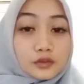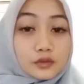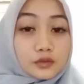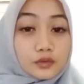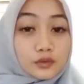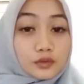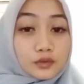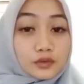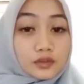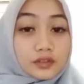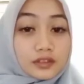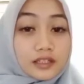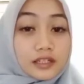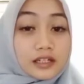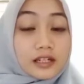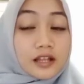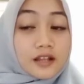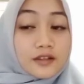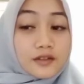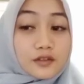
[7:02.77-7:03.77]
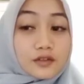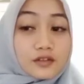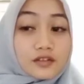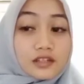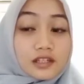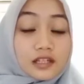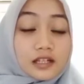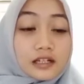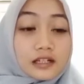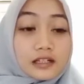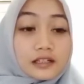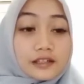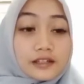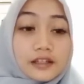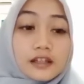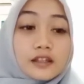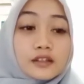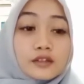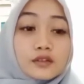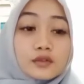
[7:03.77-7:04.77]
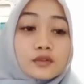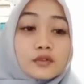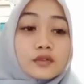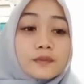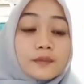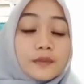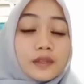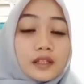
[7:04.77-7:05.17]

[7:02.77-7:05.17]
Untuk nilai sosialnya itu,